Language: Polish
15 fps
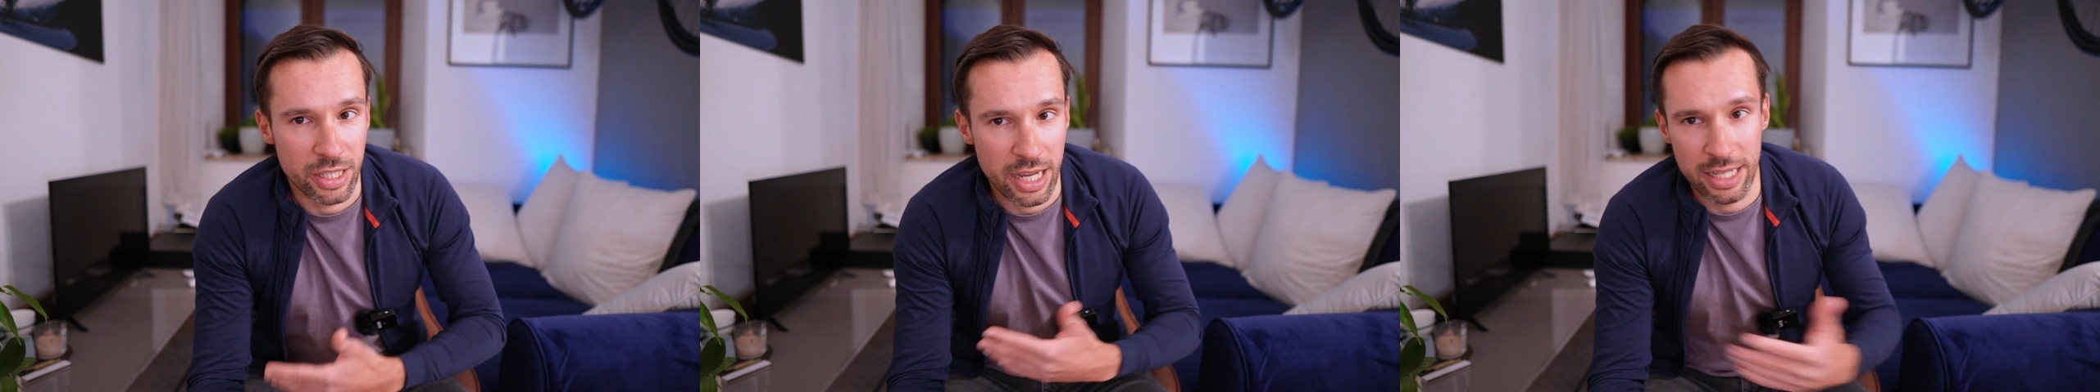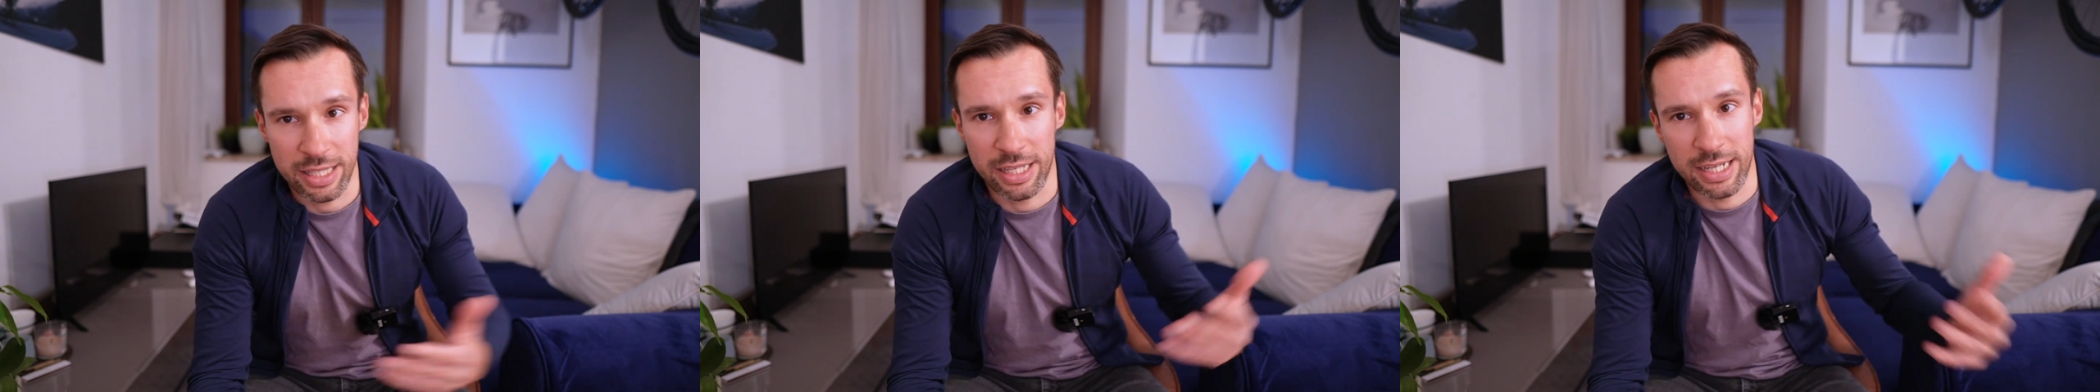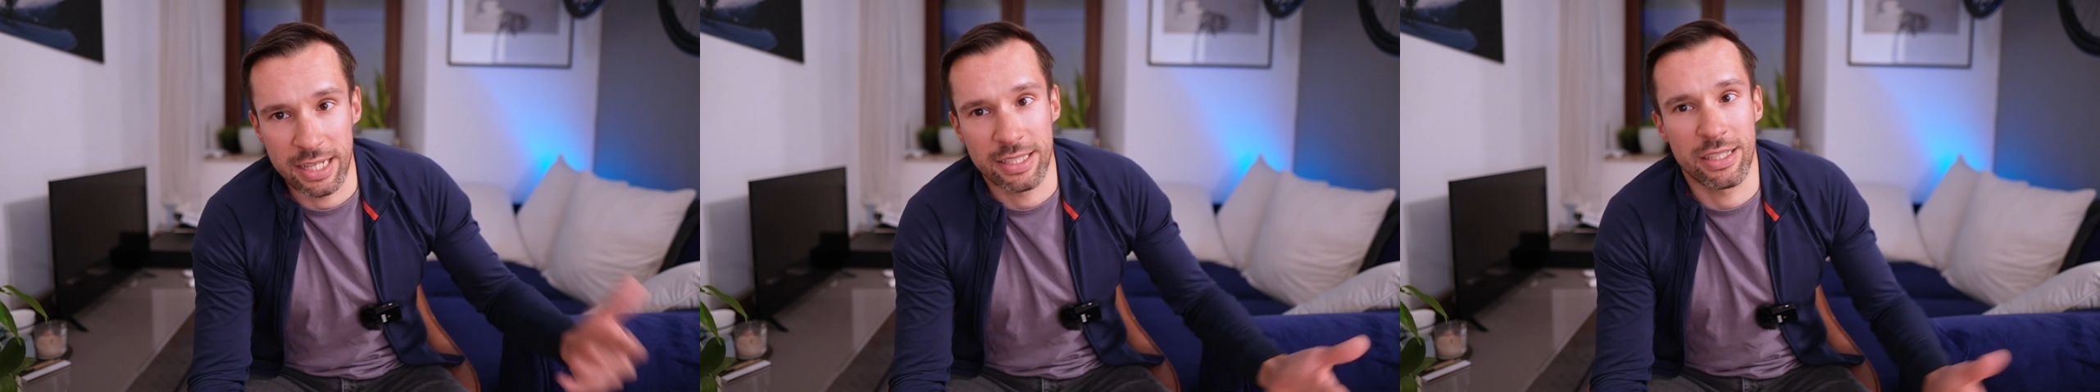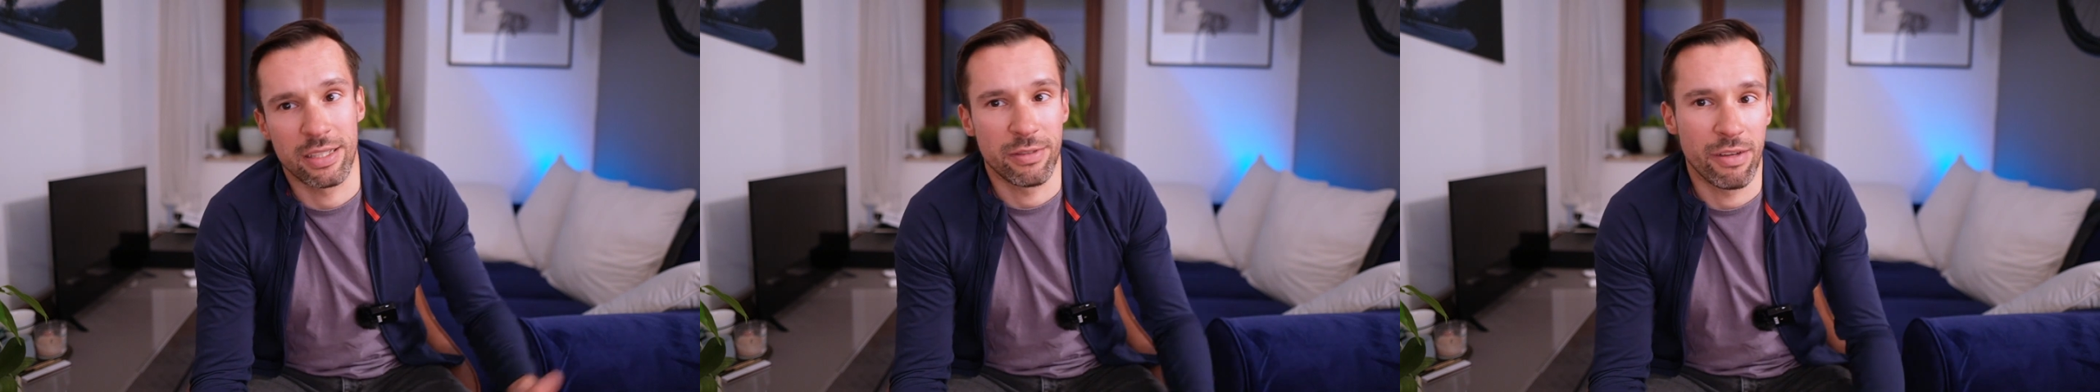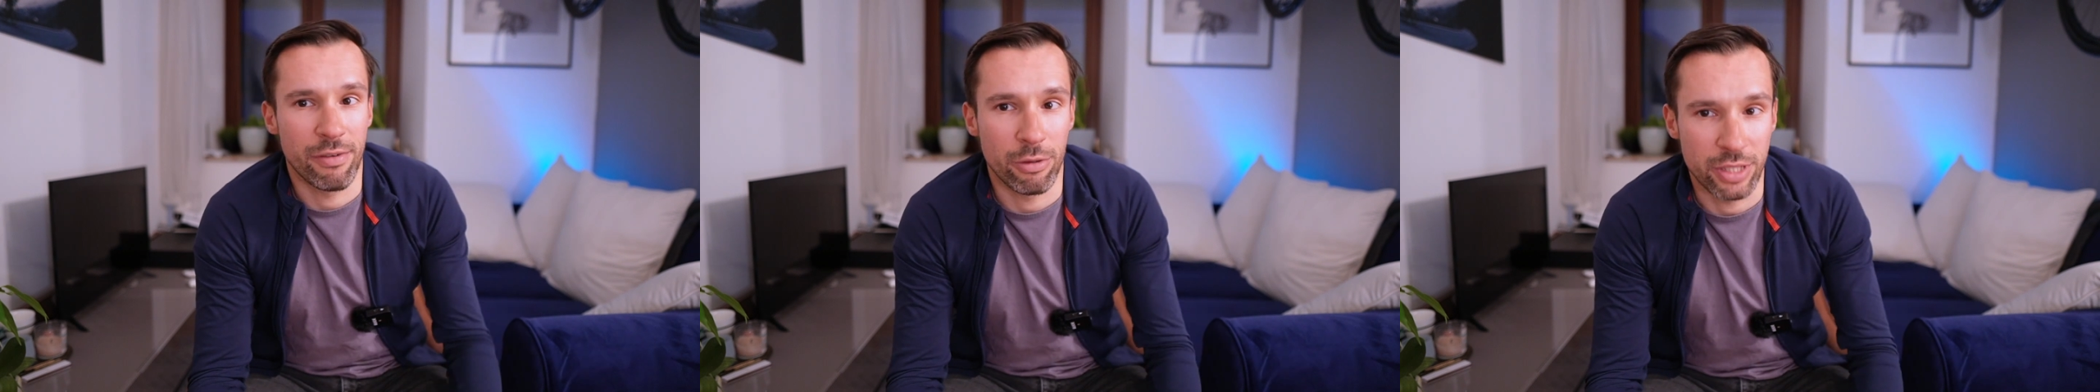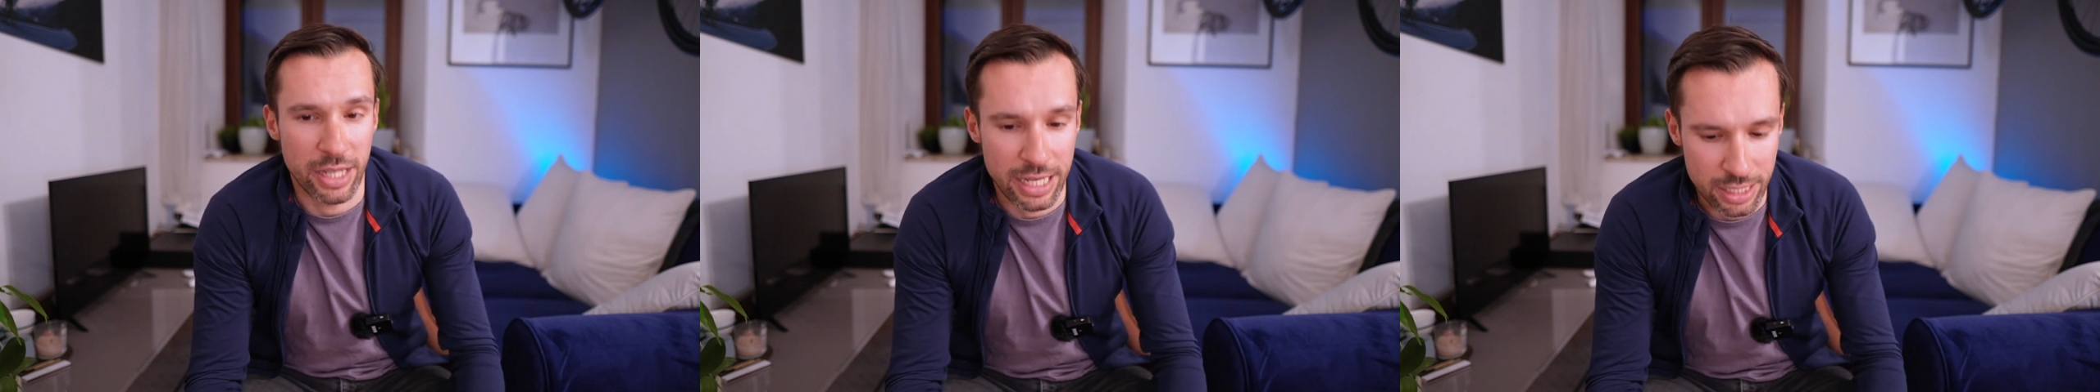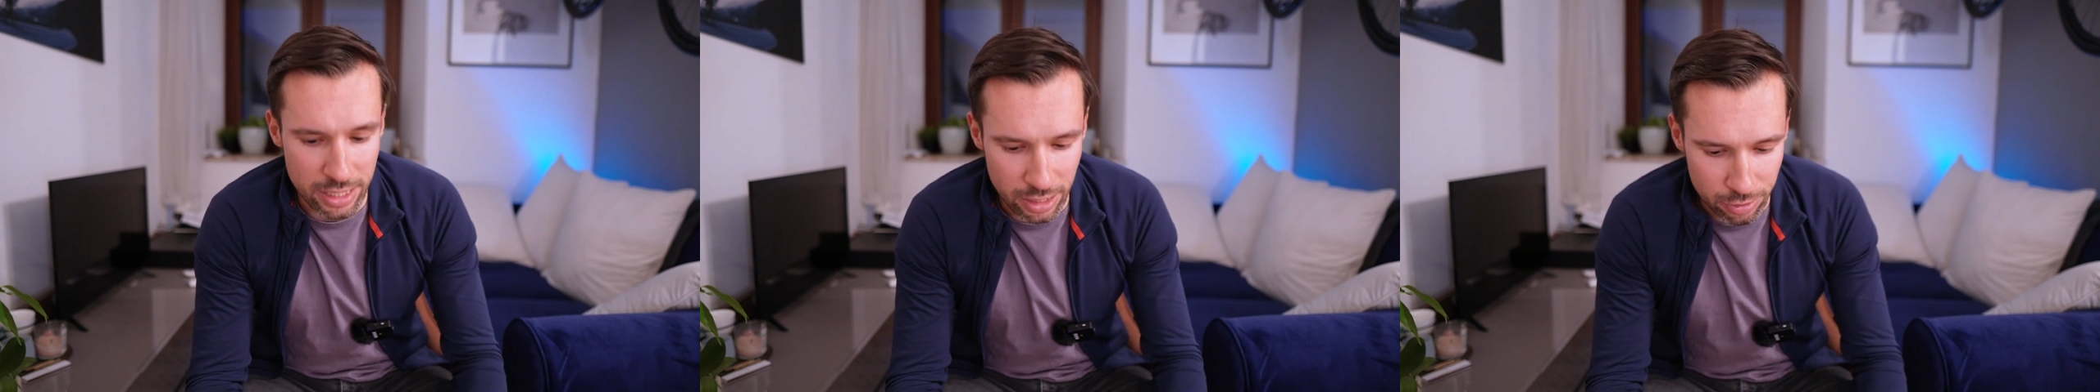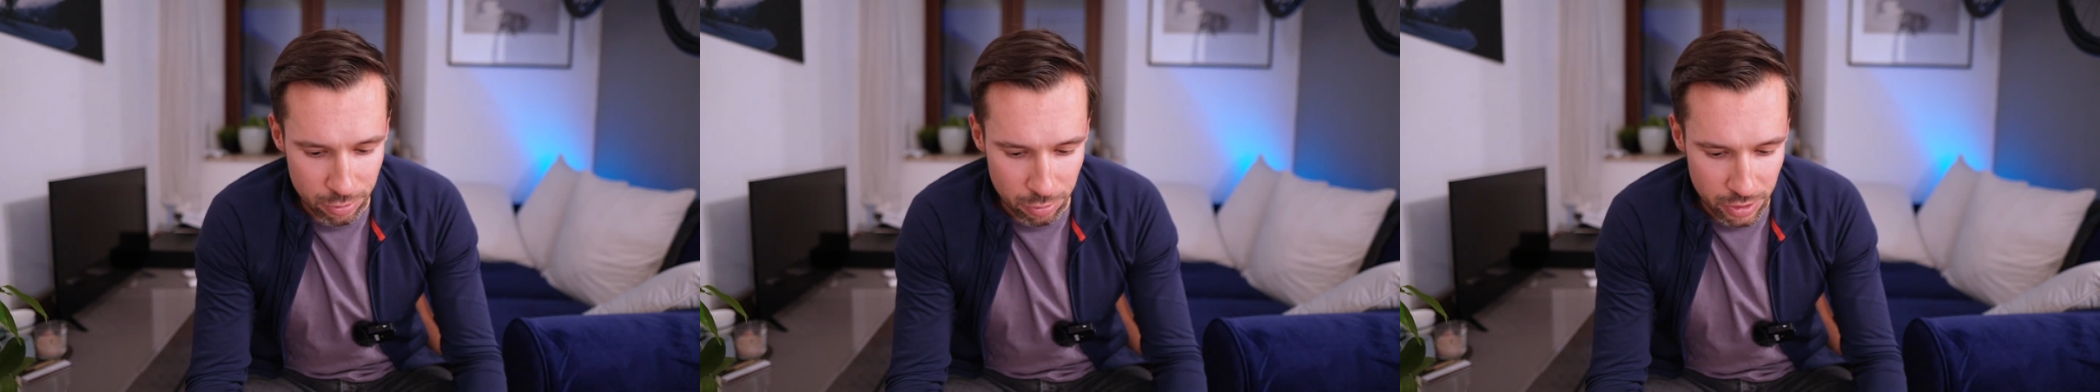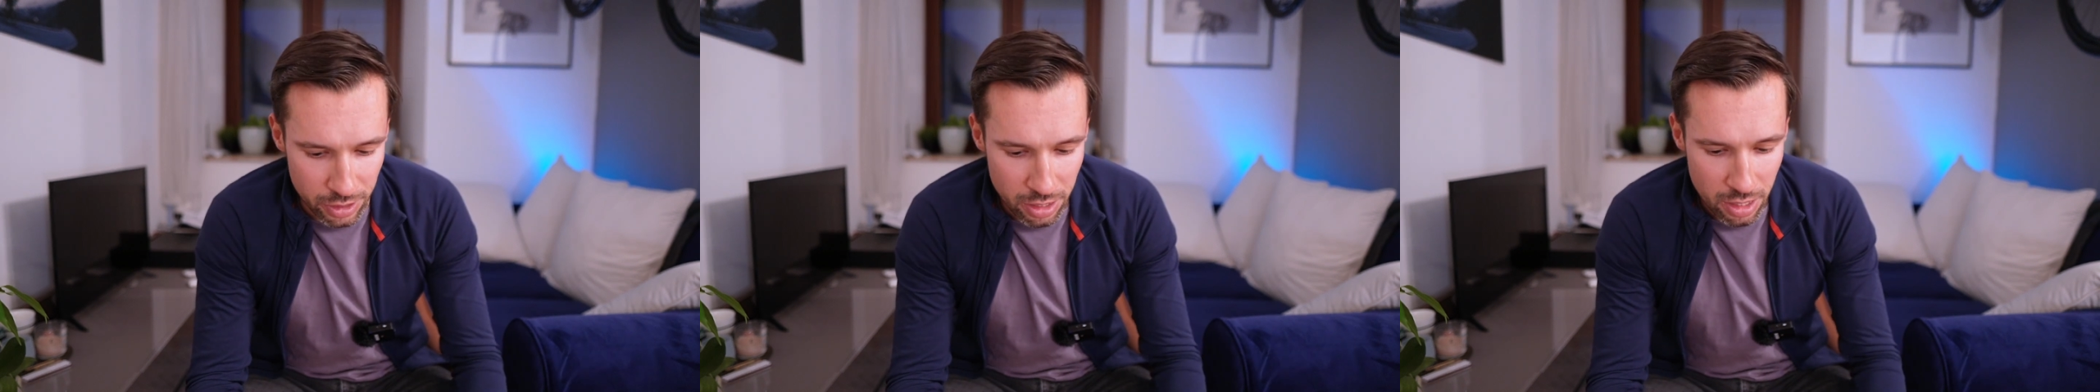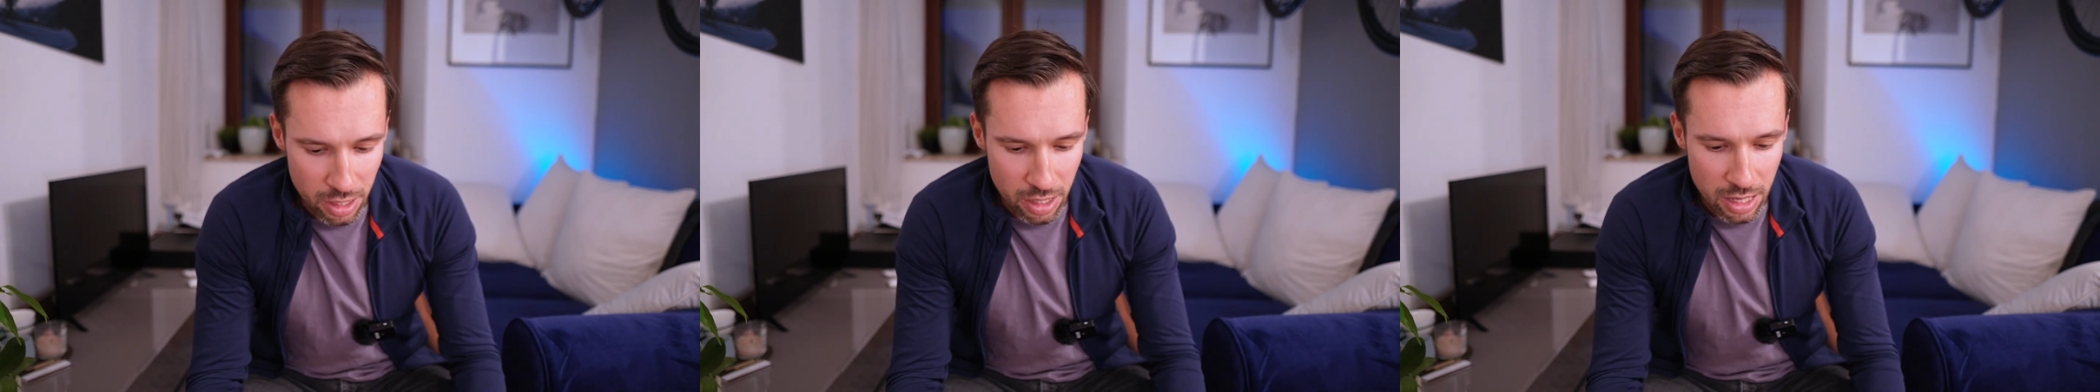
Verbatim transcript: ja i ten kask nie wydawał się aż tak duży,